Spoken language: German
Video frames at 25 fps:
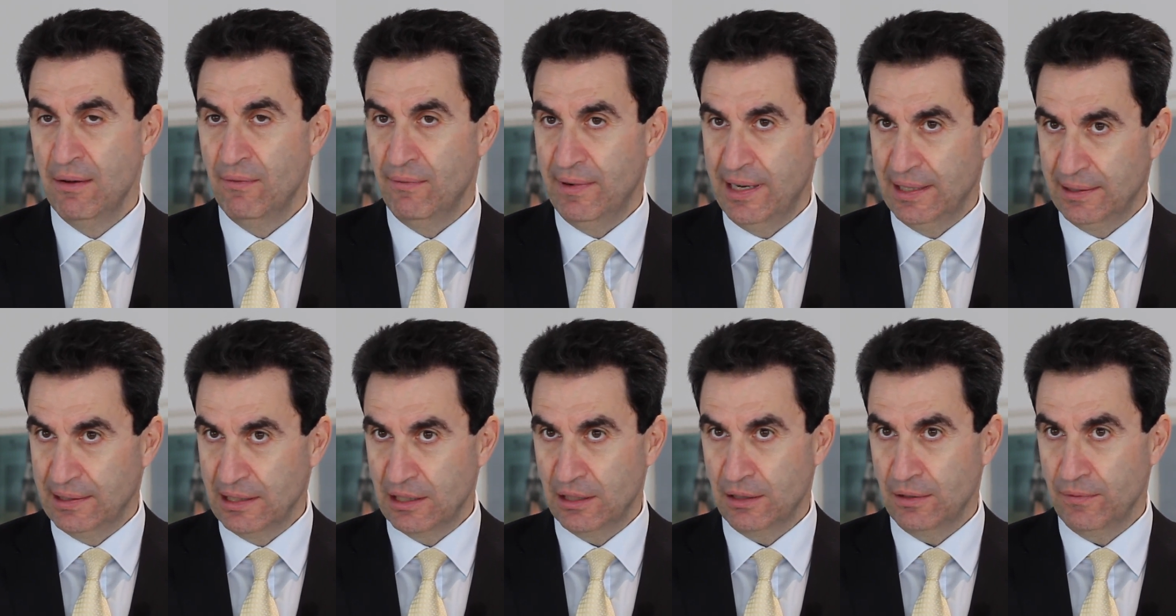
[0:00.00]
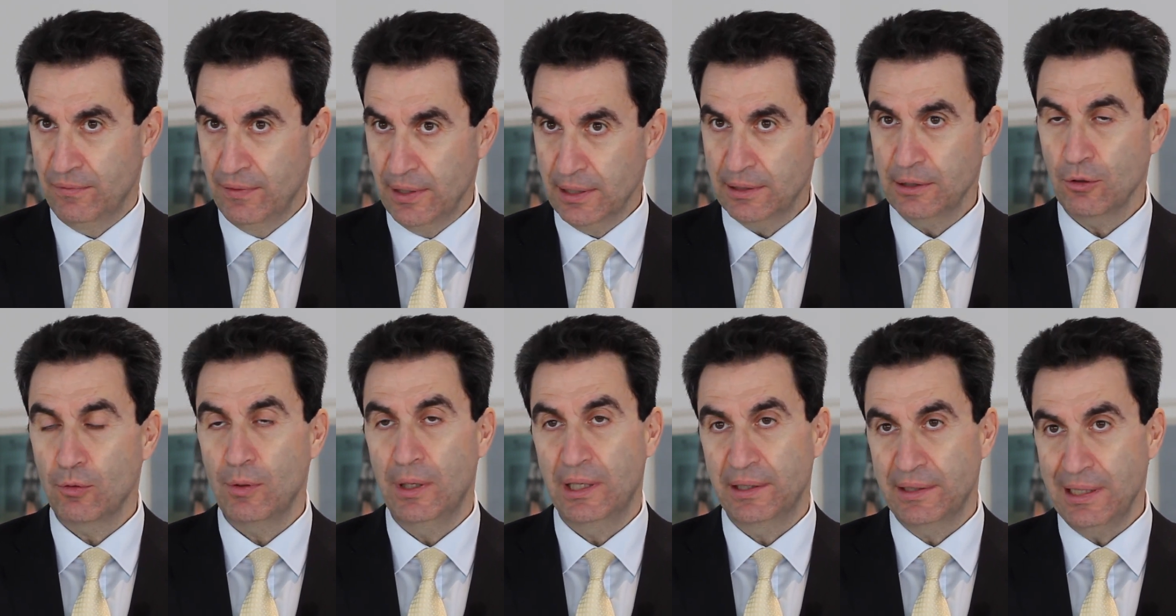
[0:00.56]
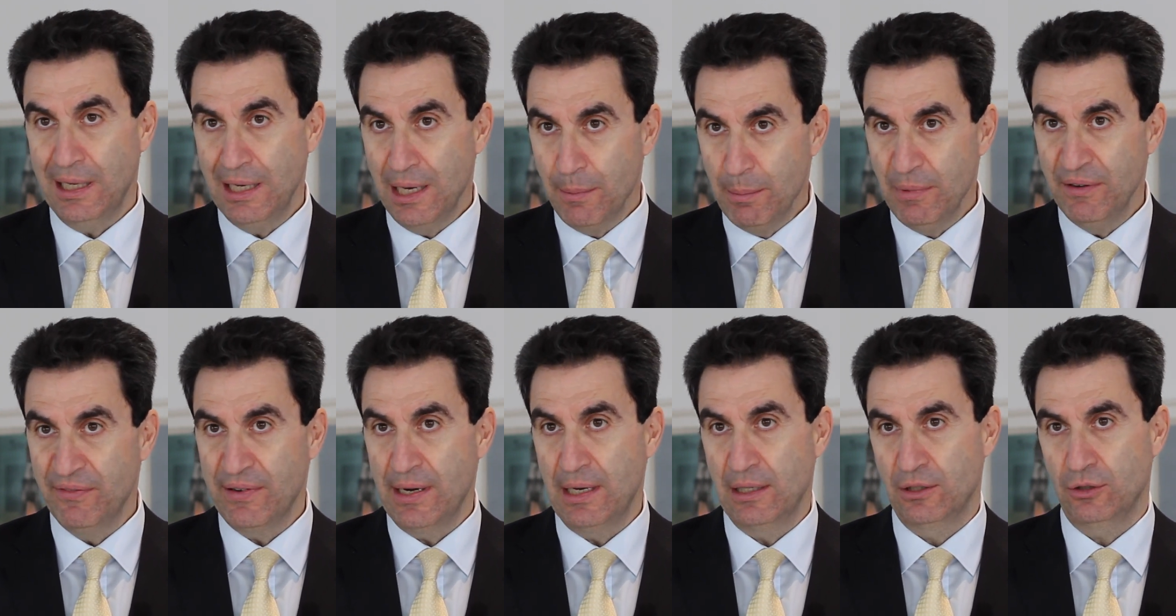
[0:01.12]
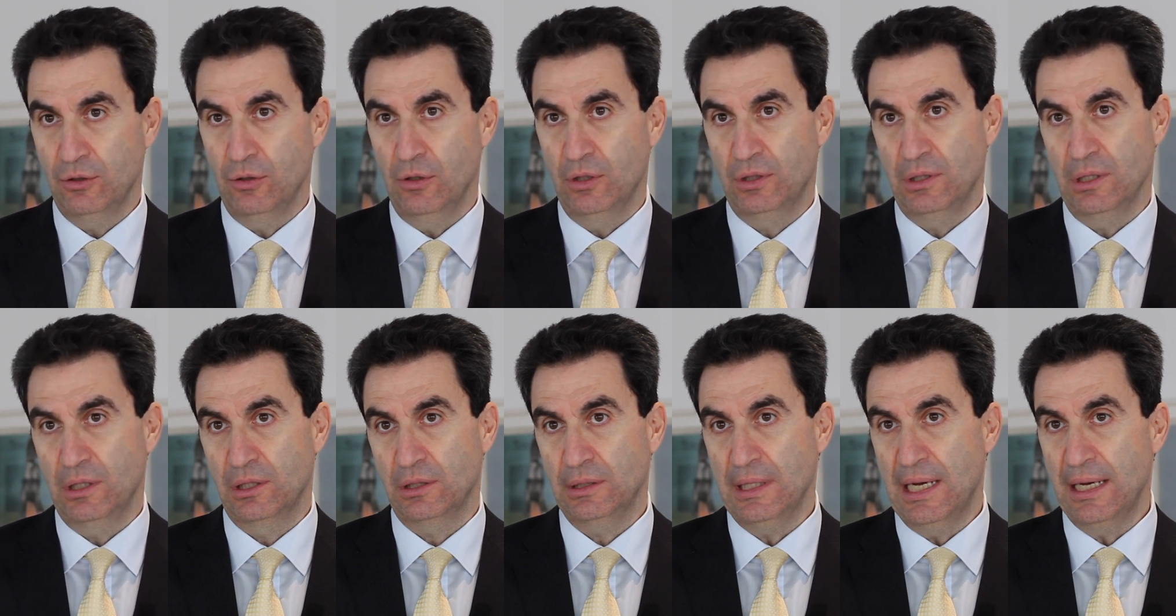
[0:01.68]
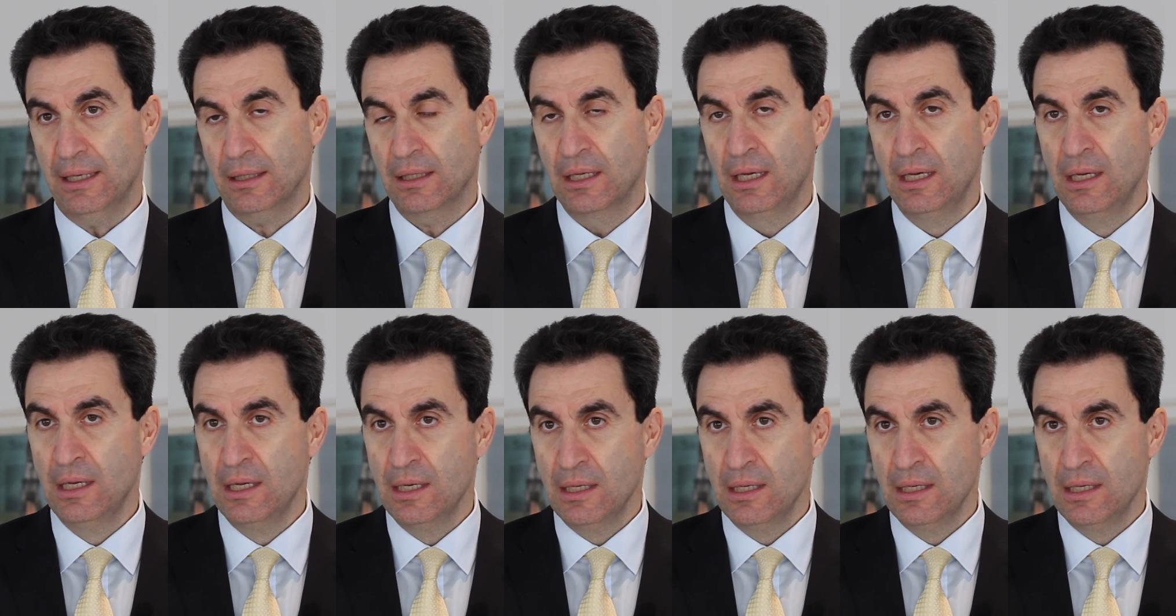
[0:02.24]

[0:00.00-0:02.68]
war das vierte Quartal ebenfalls äußerst stark